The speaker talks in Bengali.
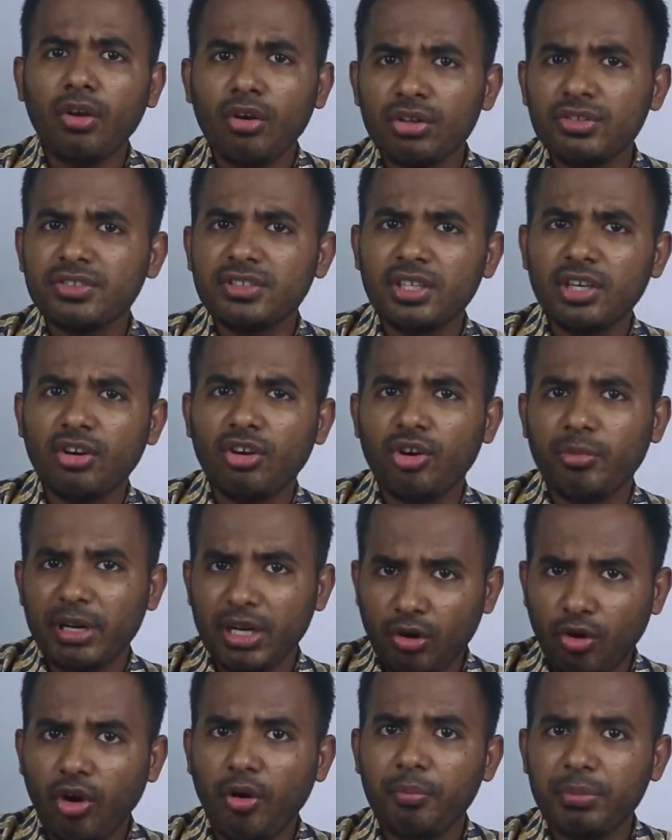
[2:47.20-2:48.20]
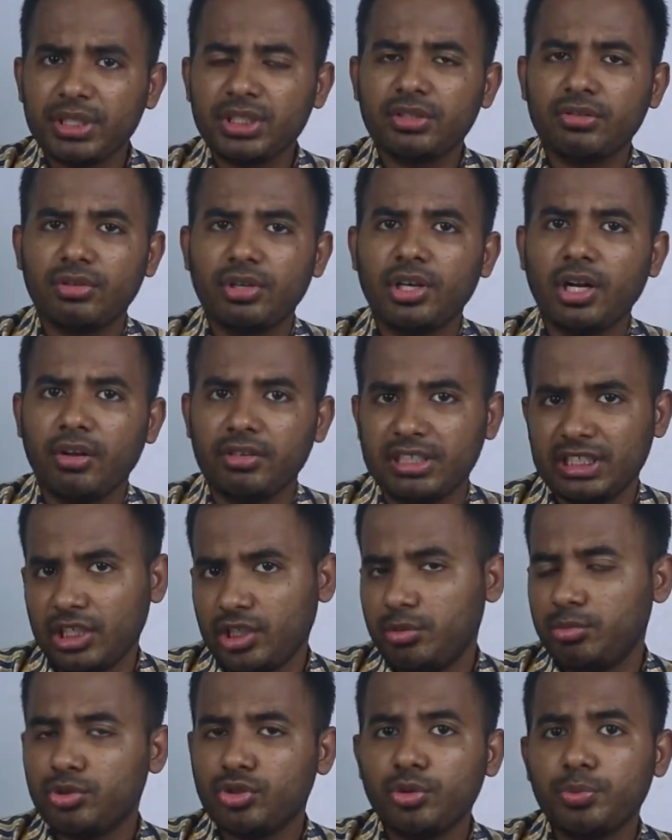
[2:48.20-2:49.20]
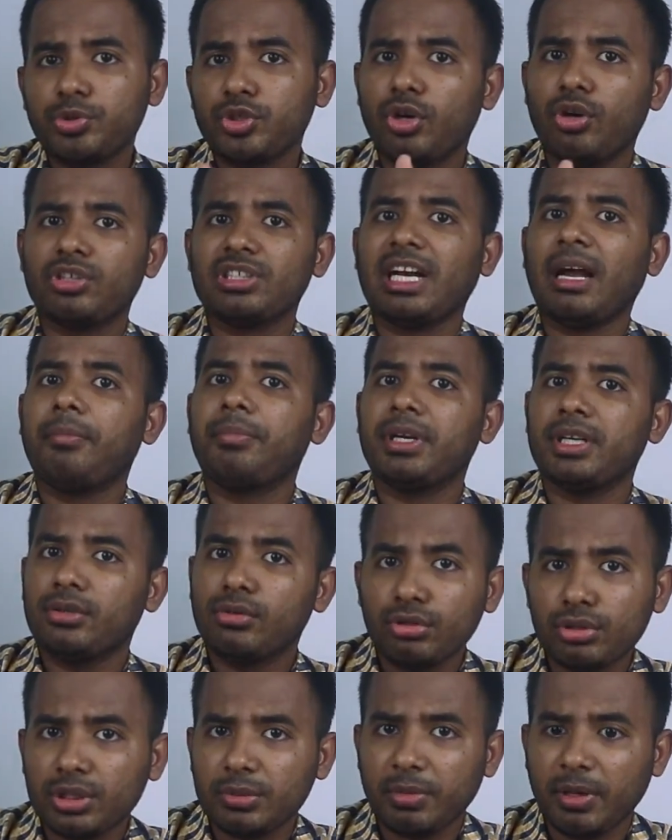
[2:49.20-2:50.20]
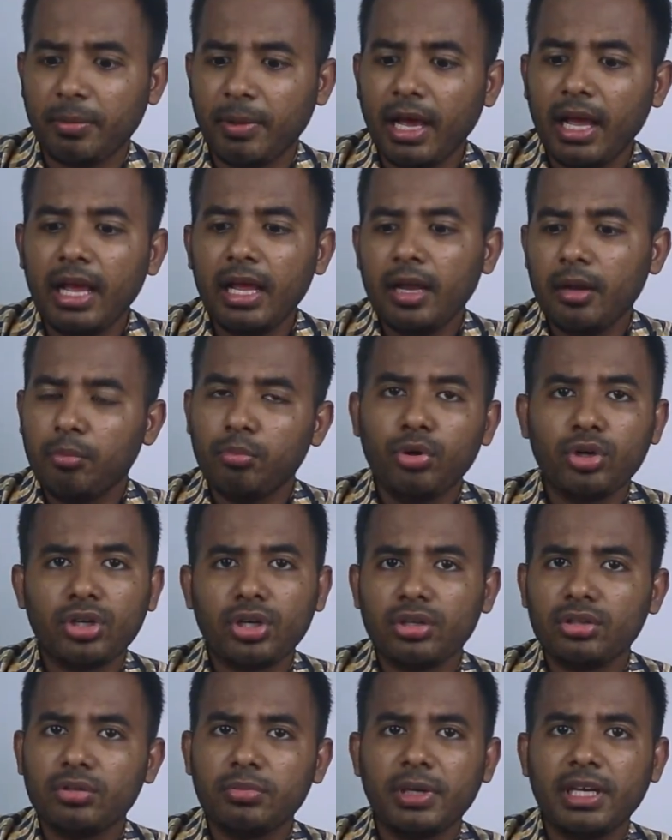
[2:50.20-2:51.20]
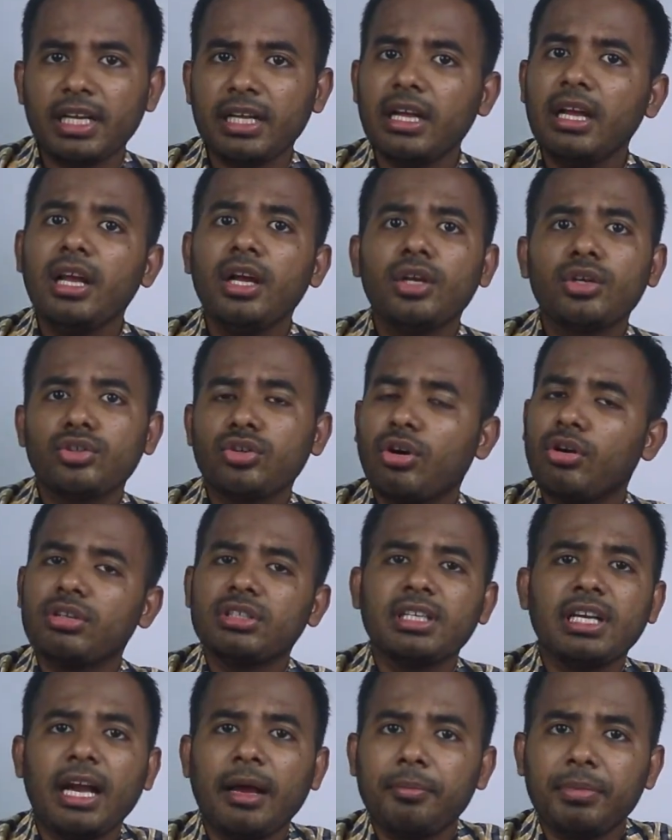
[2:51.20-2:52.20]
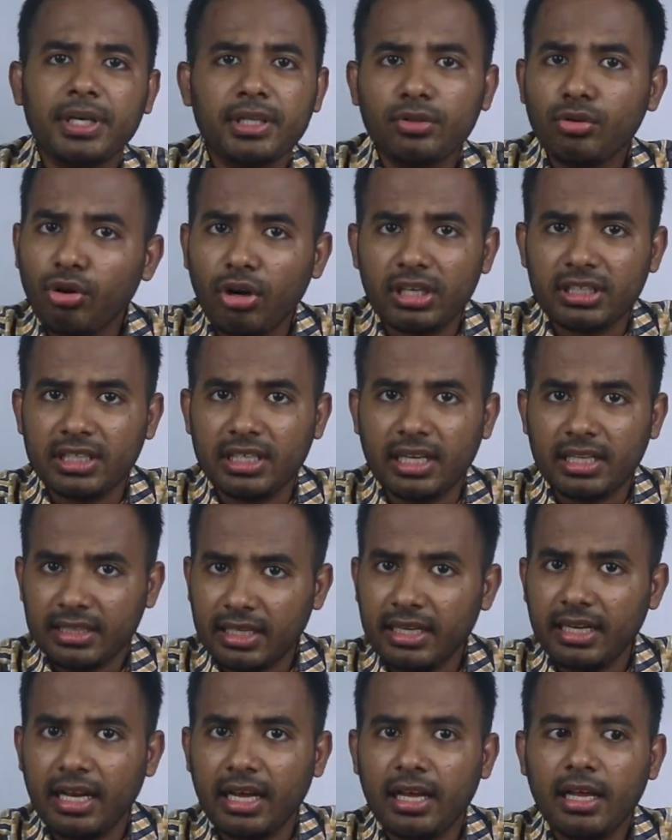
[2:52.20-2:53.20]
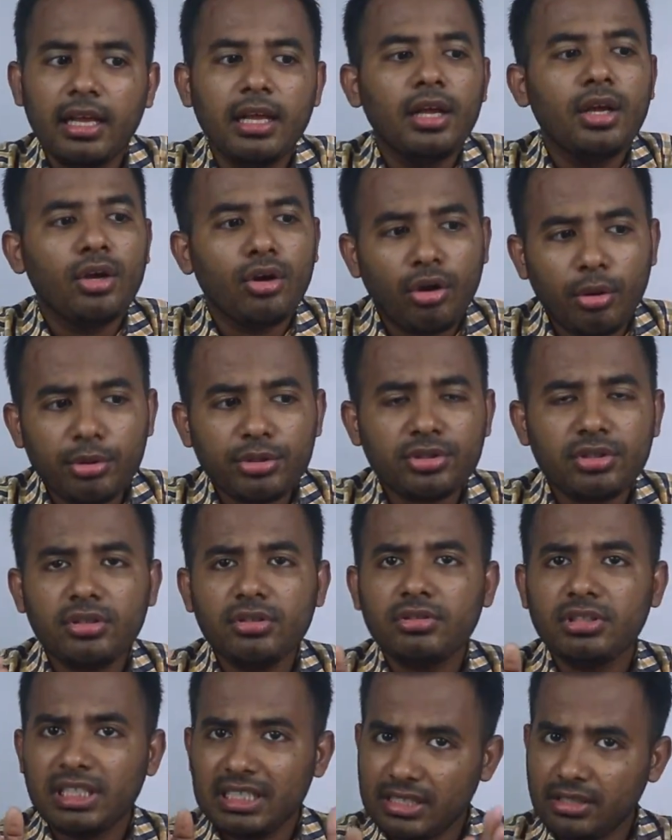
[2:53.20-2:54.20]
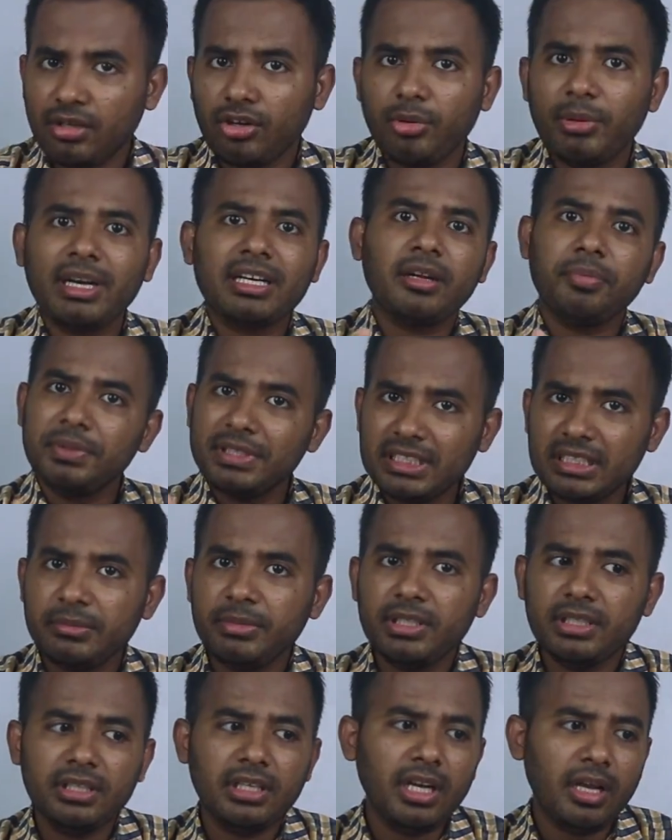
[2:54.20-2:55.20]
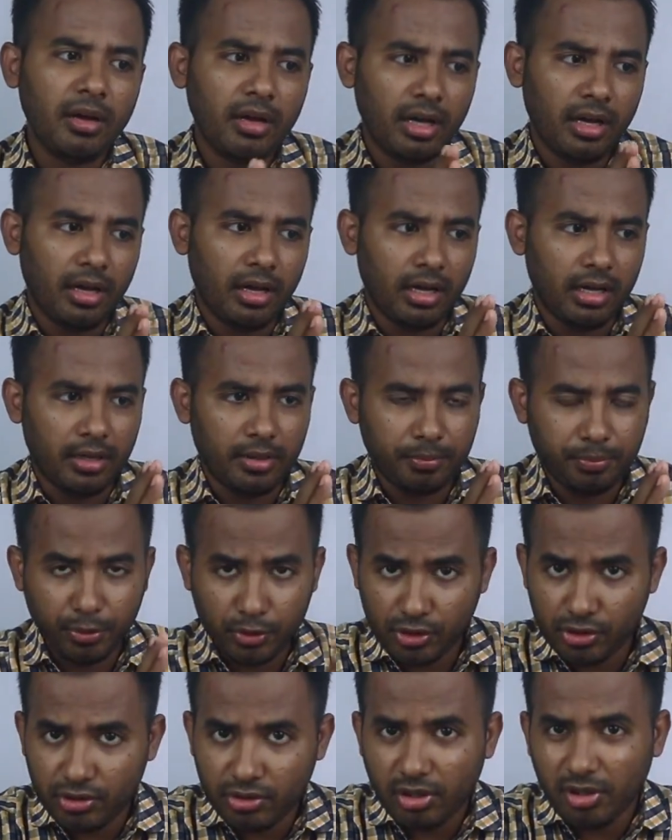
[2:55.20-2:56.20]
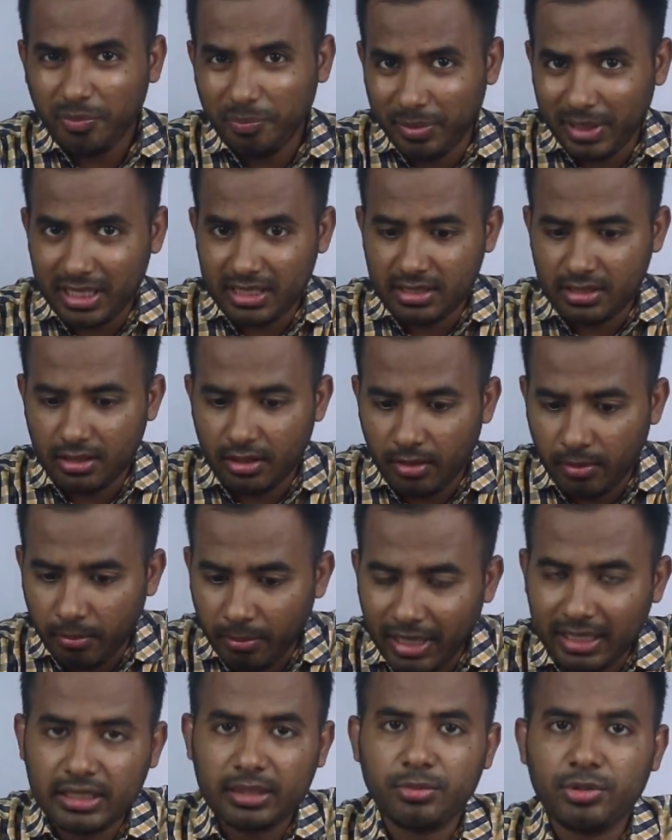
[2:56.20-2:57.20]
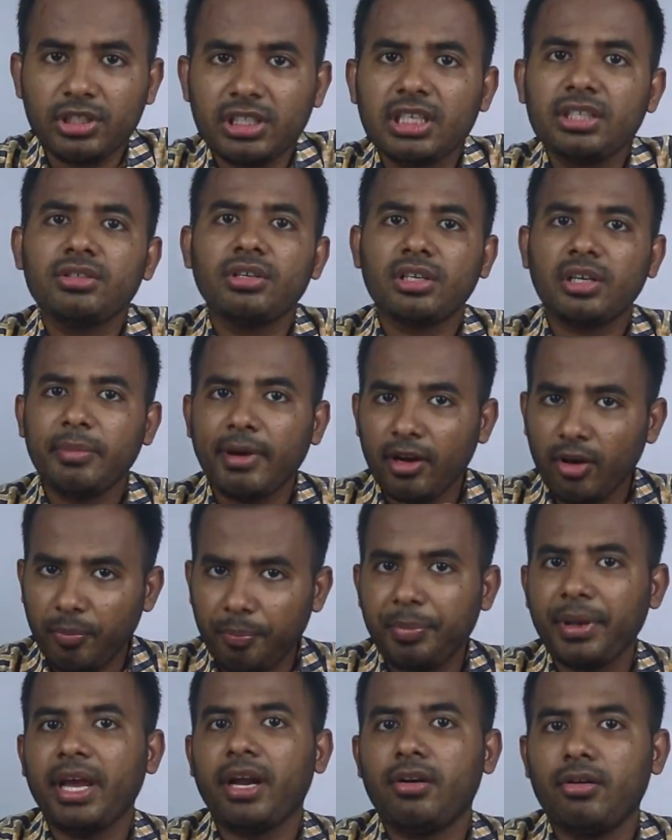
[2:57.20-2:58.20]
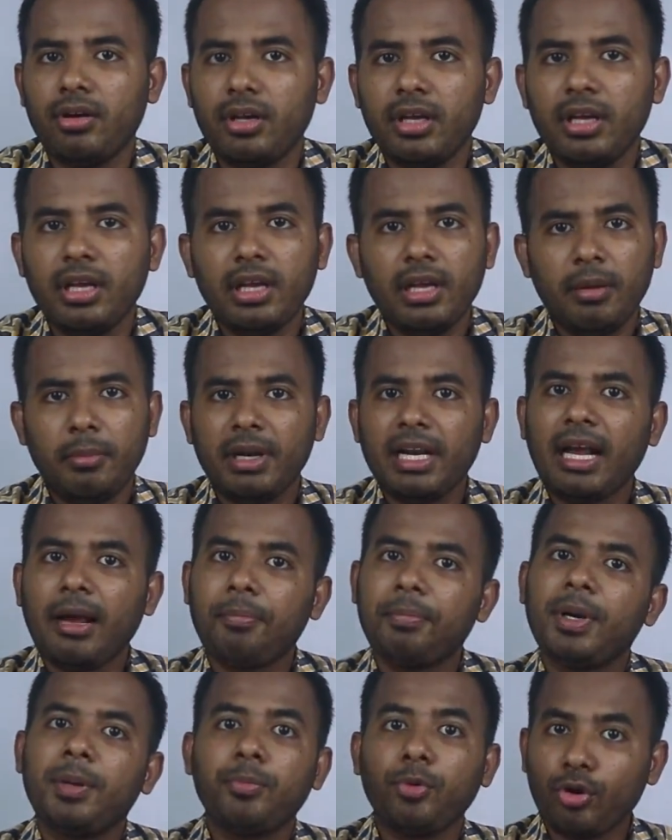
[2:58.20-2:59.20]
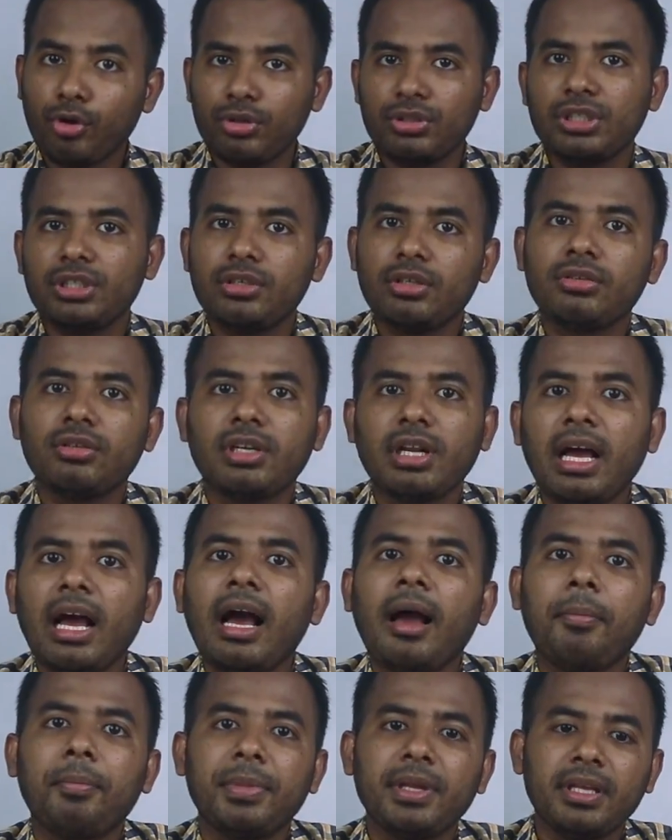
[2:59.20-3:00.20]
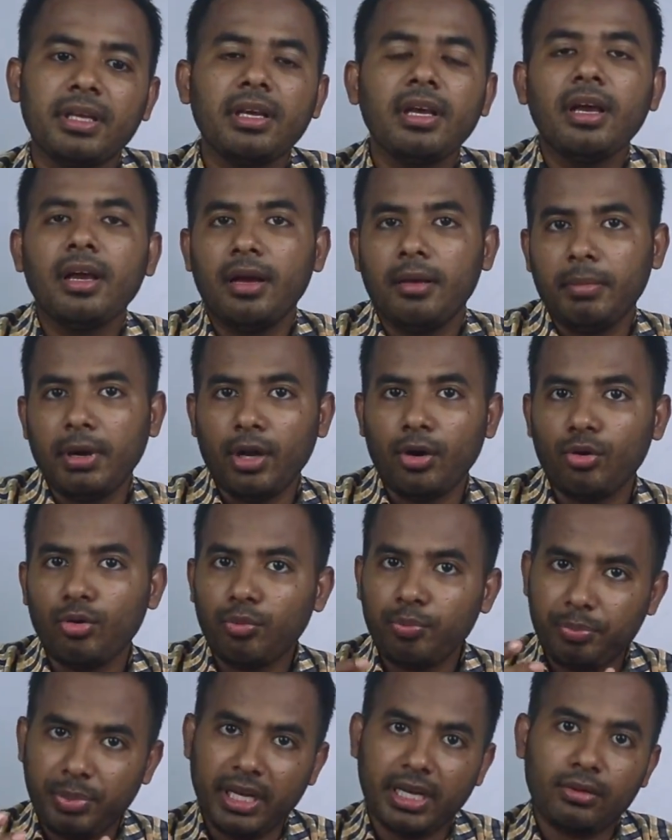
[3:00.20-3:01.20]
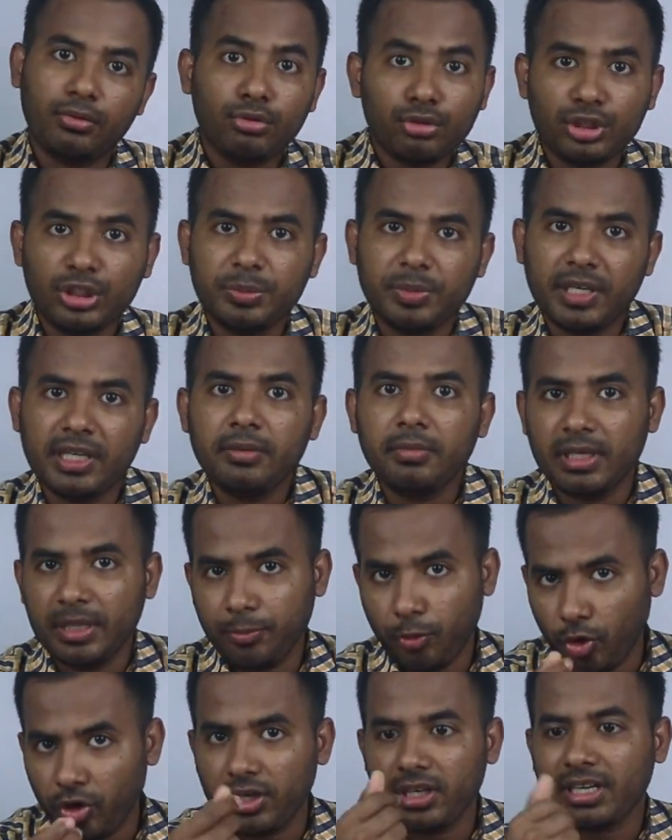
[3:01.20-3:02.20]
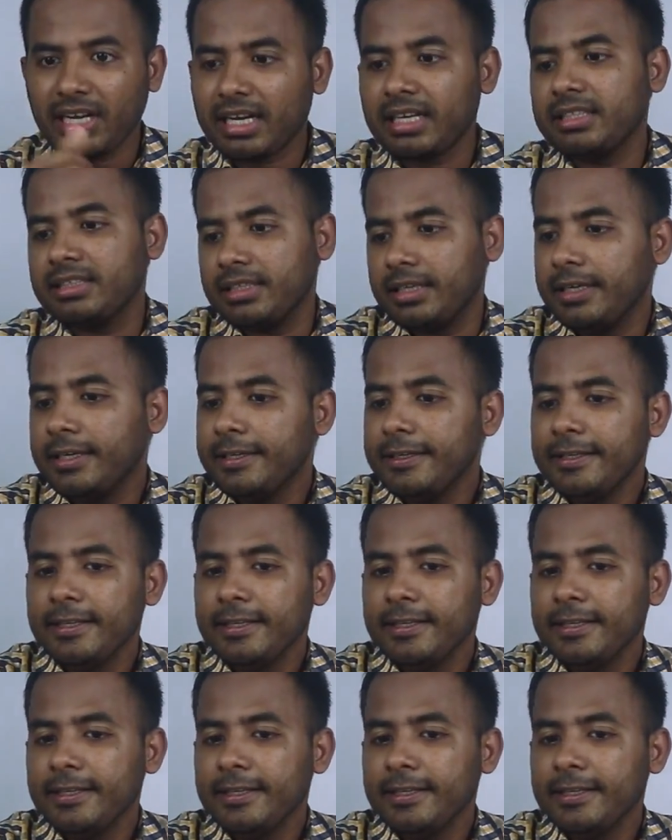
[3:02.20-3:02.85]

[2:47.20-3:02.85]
কনসিডার করো মানে কম বেশি করে নাও যেটা তুমি খুব সহজে আপগ্রেড করতে পারবা বোর্ডটা তো ভাইয়া সহজে আপগ্রেড করা যায় না তাই না অবশ্যই চেষ্টা করবেন একটা পিসি বিল দিলে প্রসেসর প্লাস মাদারবোর্ড এটা যেন একটা ভালো পেয়ার হয় মানে আপনার পক্ষ থেকে যতটা আপনি ভালো পেয়ার করতে পারেন মানে পকেটে টাকা দিয়ে